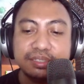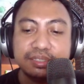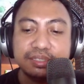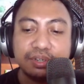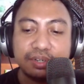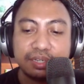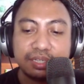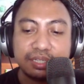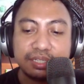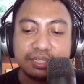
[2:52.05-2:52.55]

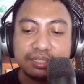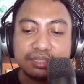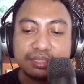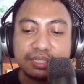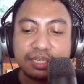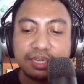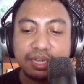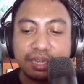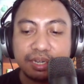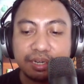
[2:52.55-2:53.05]
Oke, okay,
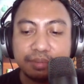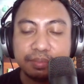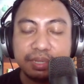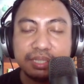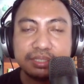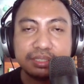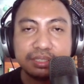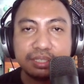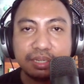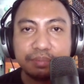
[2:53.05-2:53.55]
saya nggak
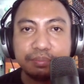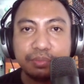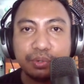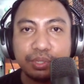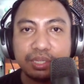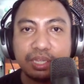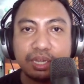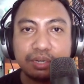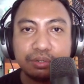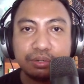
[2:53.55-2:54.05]
ngebahas tentang
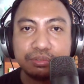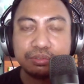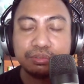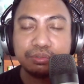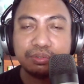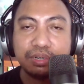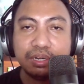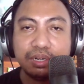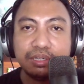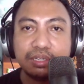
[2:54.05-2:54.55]
buat akun
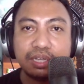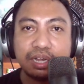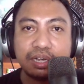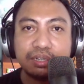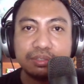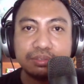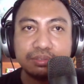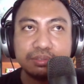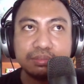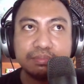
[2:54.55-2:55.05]
Google karena
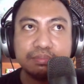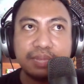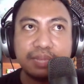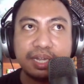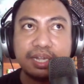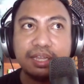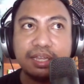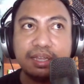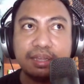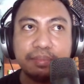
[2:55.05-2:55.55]
itu
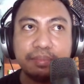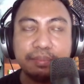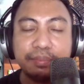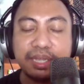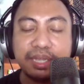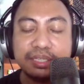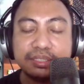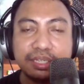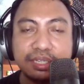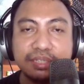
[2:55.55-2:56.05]
beda
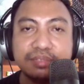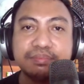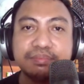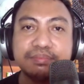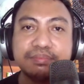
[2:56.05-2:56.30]
pembahasan.